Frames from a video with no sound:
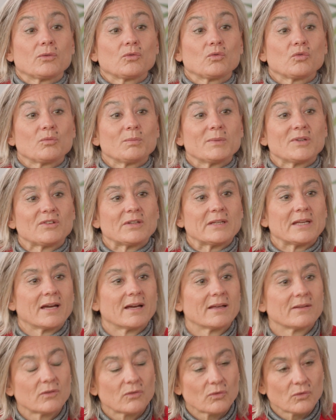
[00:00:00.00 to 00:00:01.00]
toutes mes
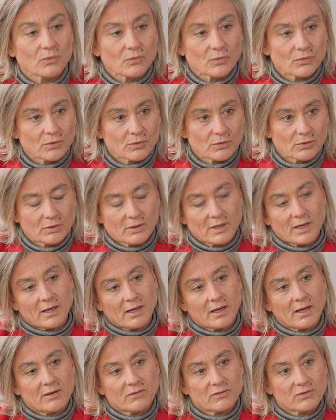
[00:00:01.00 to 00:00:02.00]
générations
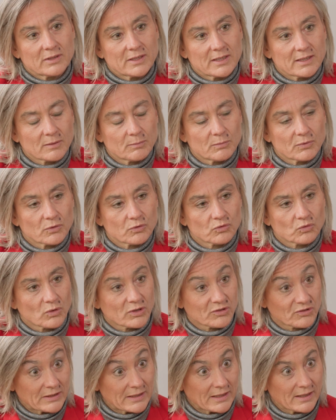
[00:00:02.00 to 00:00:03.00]
à, venir pendant
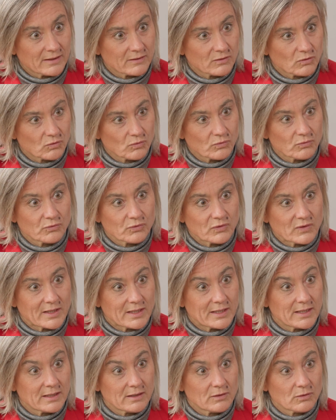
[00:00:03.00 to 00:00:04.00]
trois générations, vous
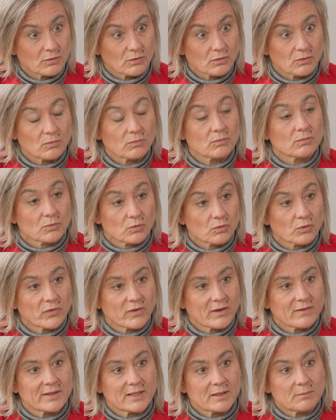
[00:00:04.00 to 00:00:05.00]
allez
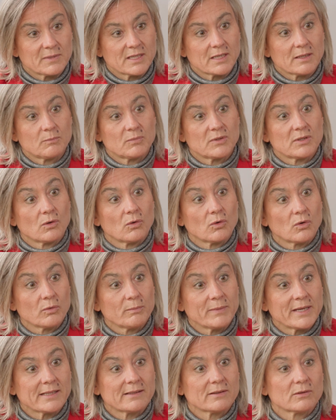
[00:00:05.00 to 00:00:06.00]
conserver les biens et puis en
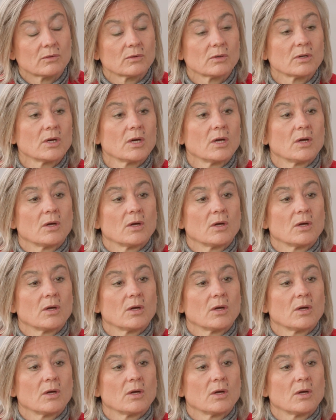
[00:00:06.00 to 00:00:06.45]
remettre euh,